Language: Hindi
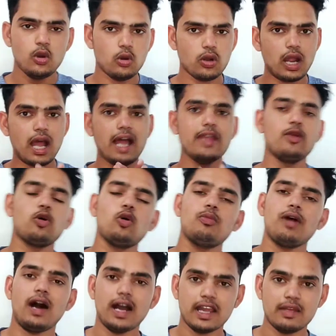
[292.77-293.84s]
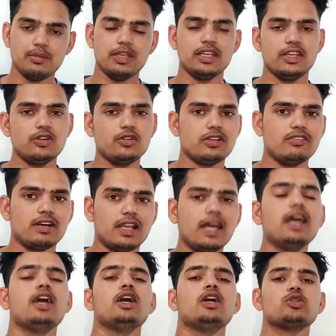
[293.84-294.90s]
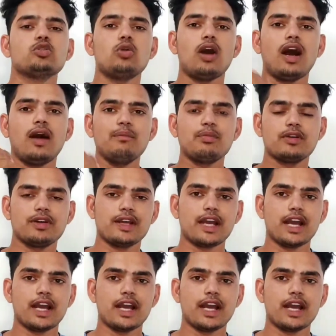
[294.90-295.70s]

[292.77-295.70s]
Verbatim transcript: और आई होप आगे भी नहीं होने वाला है तो आप